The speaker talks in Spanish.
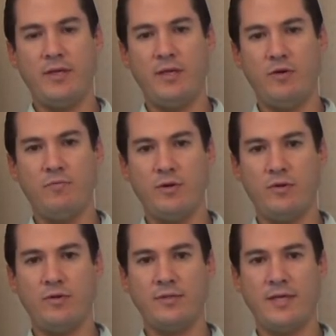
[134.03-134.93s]
y
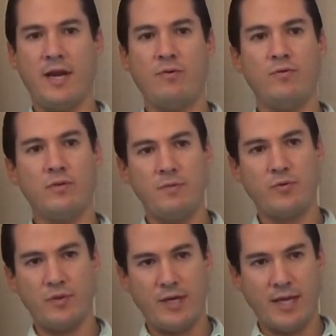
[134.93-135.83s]
número dos dañar algún
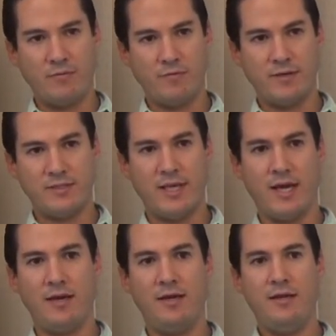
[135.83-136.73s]
tipo de nervio
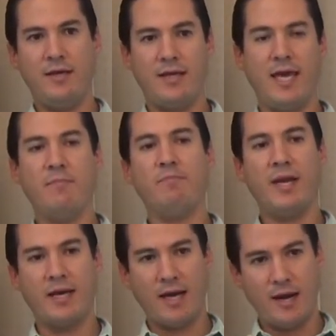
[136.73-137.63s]
facial que
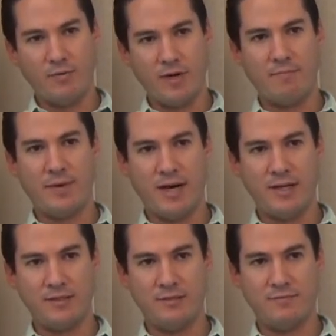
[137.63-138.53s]
implicarle una
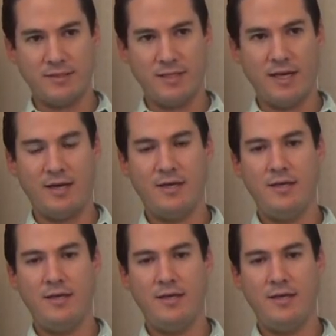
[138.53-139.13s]
parálisis facial.